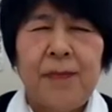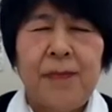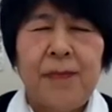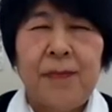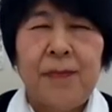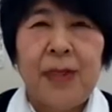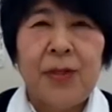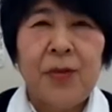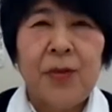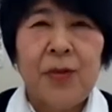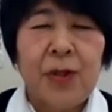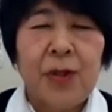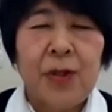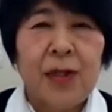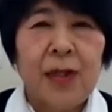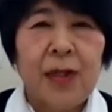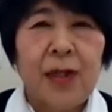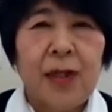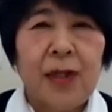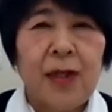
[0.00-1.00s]
まあ、そういう
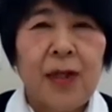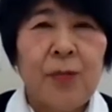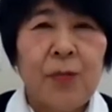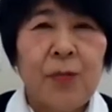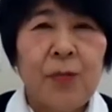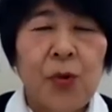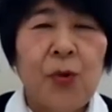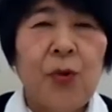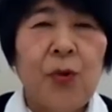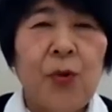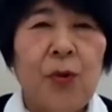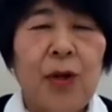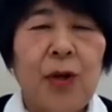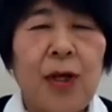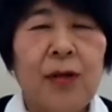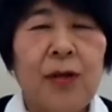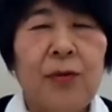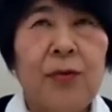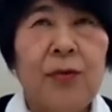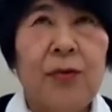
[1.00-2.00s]
方も
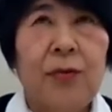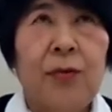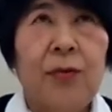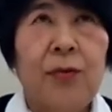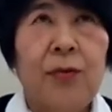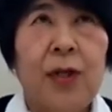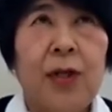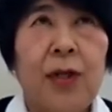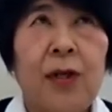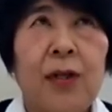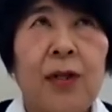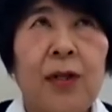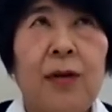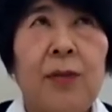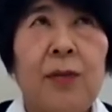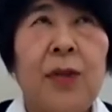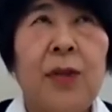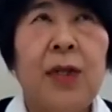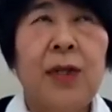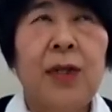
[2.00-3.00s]
あの中に
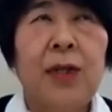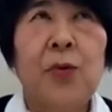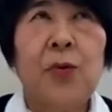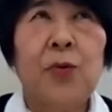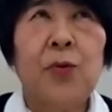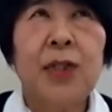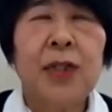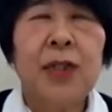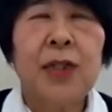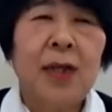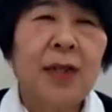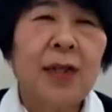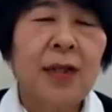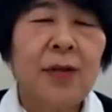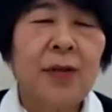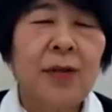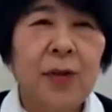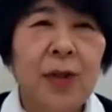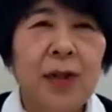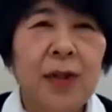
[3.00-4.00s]
は見えてどうしたらいい
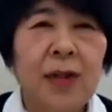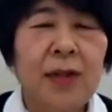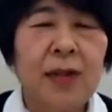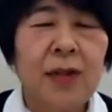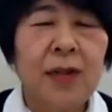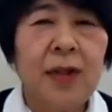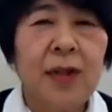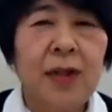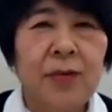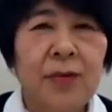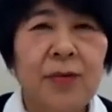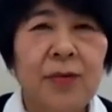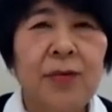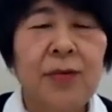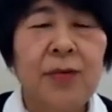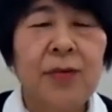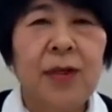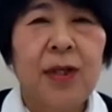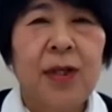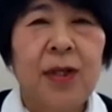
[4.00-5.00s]
のかなってい
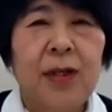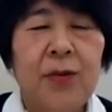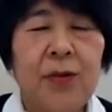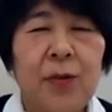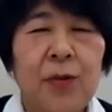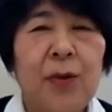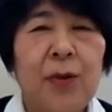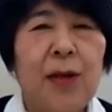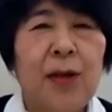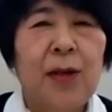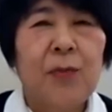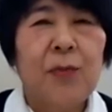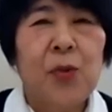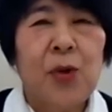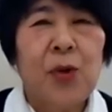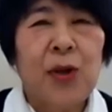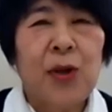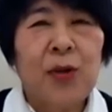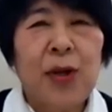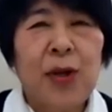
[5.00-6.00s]
うのは
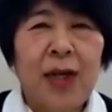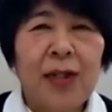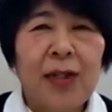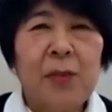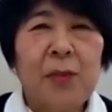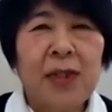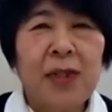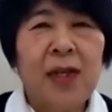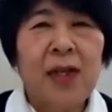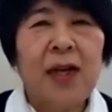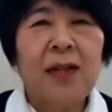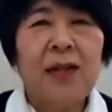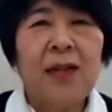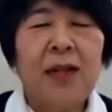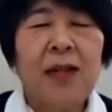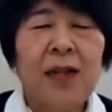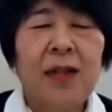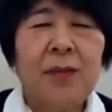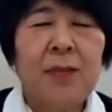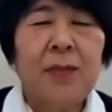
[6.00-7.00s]
もう頭にあ
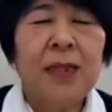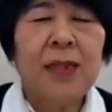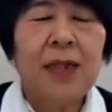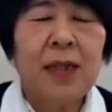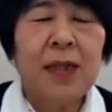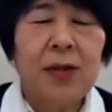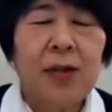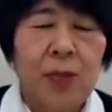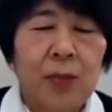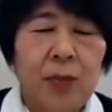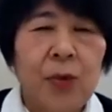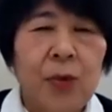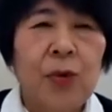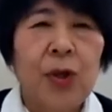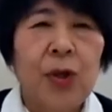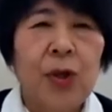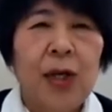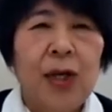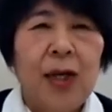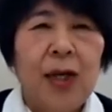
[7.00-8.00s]
りましたけど
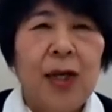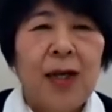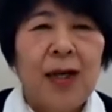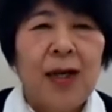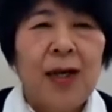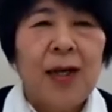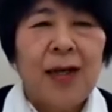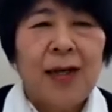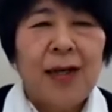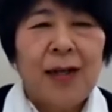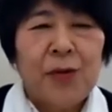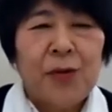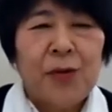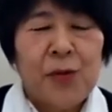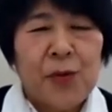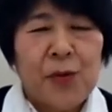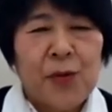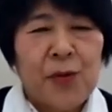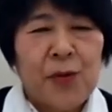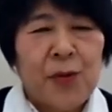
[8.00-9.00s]
もあ
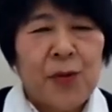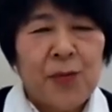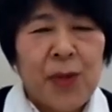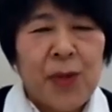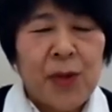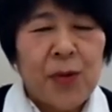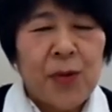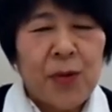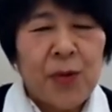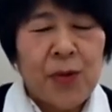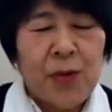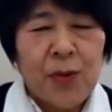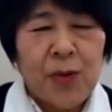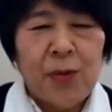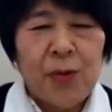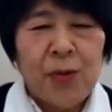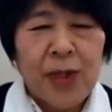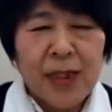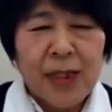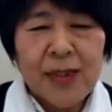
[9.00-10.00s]
の、まあ、
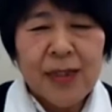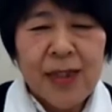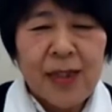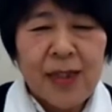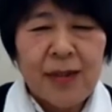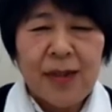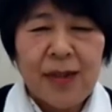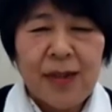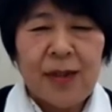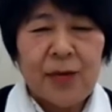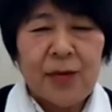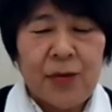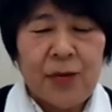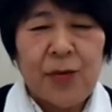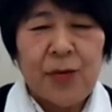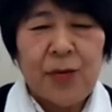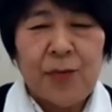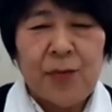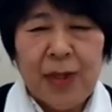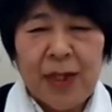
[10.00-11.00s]
包括センター
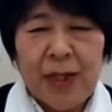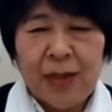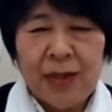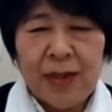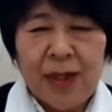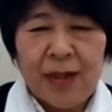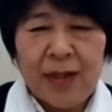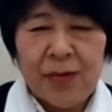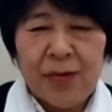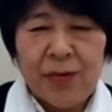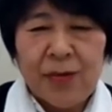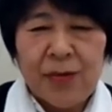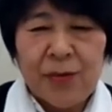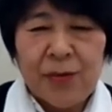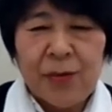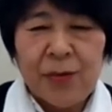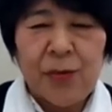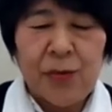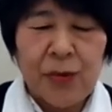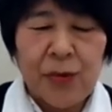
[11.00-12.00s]
の,、まあ、あの
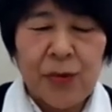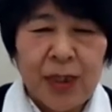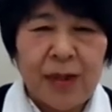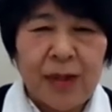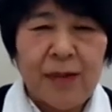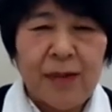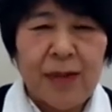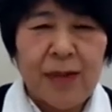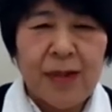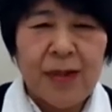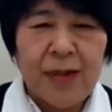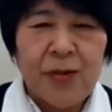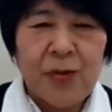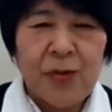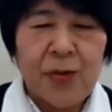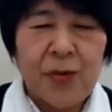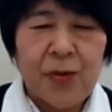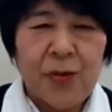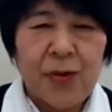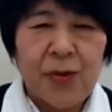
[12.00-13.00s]
ところに一
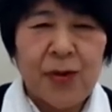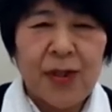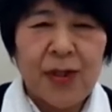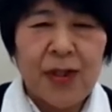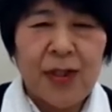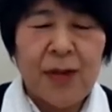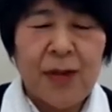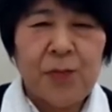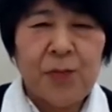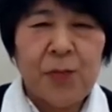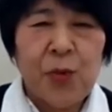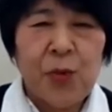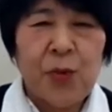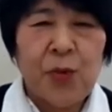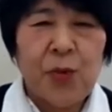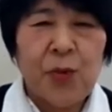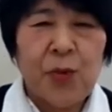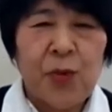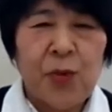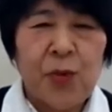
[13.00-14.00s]
応一報
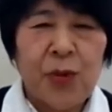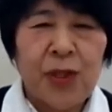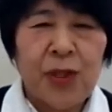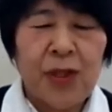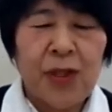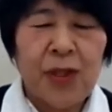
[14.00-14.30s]
を